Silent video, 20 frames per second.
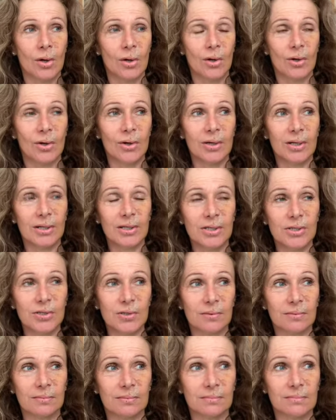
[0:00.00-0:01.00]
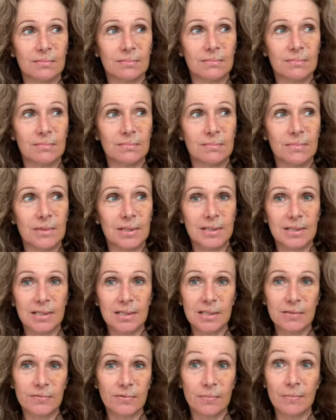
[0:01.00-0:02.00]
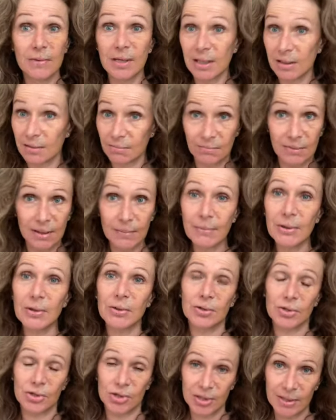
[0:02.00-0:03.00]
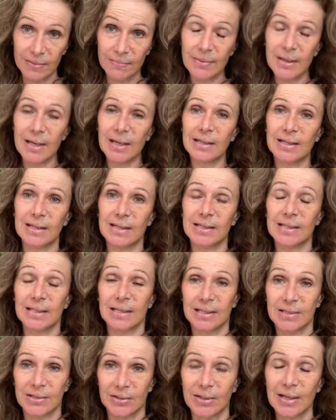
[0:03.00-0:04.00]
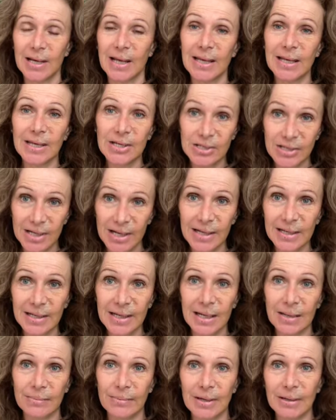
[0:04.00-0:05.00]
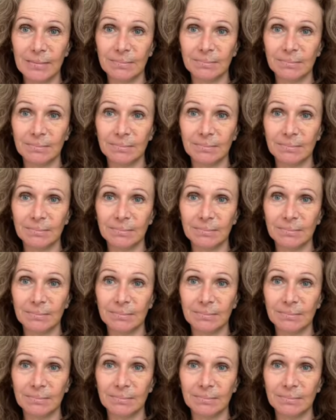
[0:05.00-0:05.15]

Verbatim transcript: Und es ist für mich immer noch stimmig, dass ich es online gestellt habe.